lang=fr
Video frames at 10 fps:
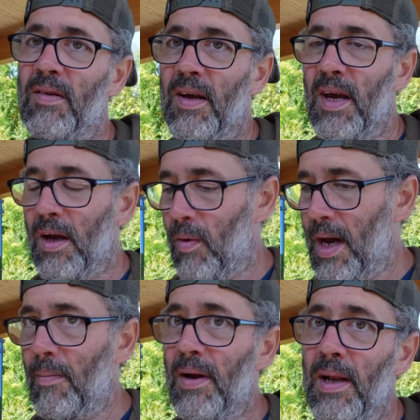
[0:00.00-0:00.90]
c'est
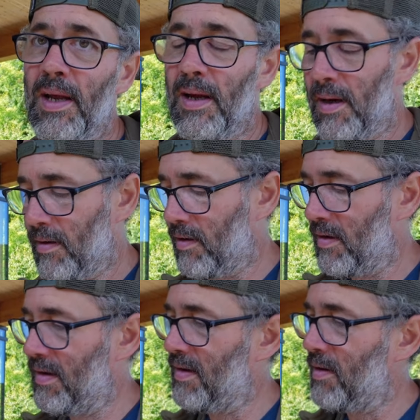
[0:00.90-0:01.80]
incroyable, les euh,
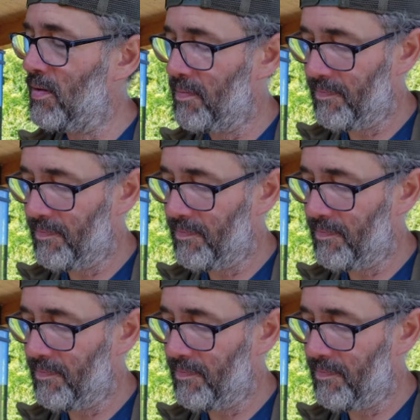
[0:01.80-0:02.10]
saucissons.